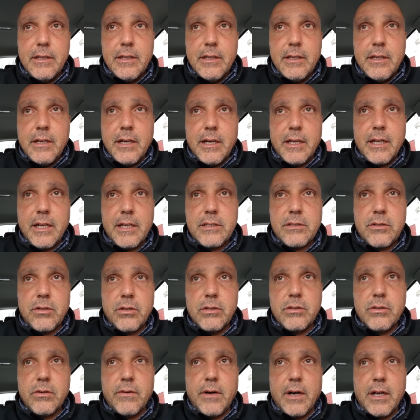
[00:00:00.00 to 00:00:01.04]
Adesso
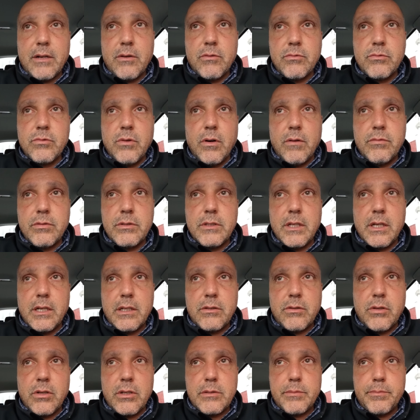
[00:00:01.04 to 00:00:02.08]
il Novara ha un nuovo
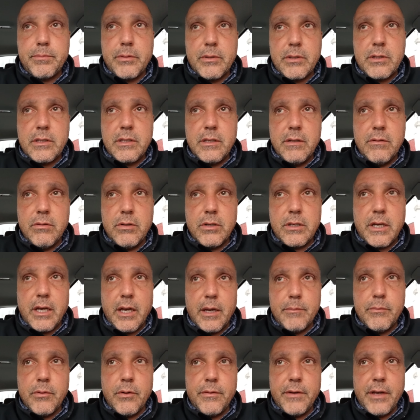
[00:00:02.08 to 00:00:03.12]
direttore sportivo
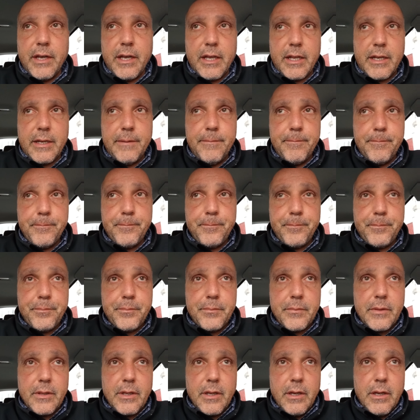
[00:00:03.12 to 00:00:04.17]
che è Boveri
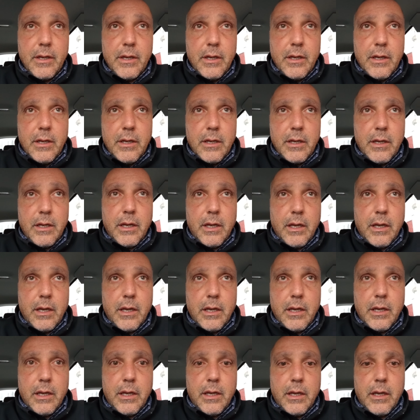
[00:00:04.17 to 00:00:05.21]

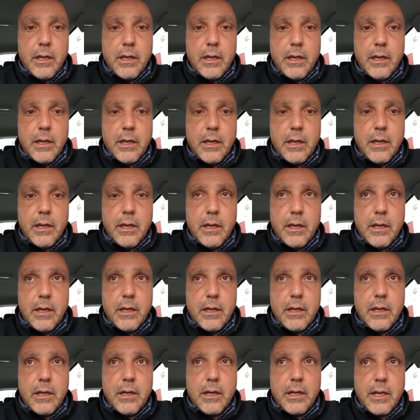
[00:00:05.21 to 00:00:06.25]
e
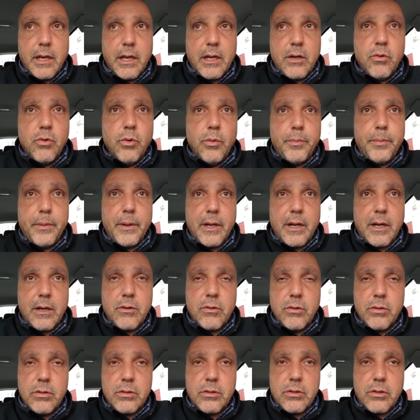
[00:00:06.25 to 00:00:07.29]
recupera
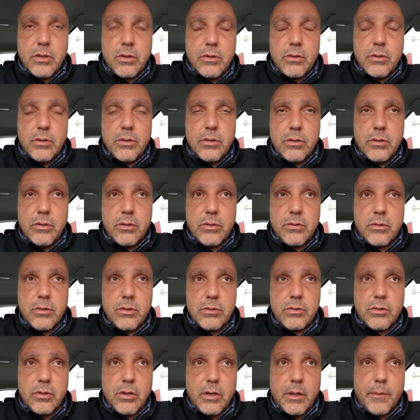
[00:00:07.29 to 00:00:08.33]
contro,
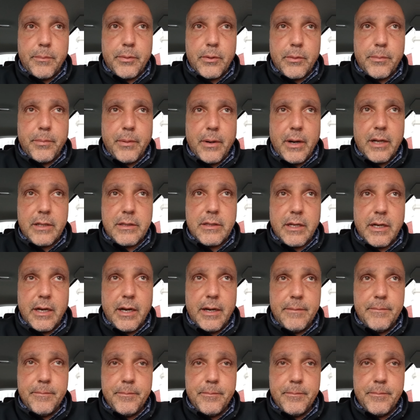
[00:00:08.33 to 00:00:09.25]
contro la Propatria,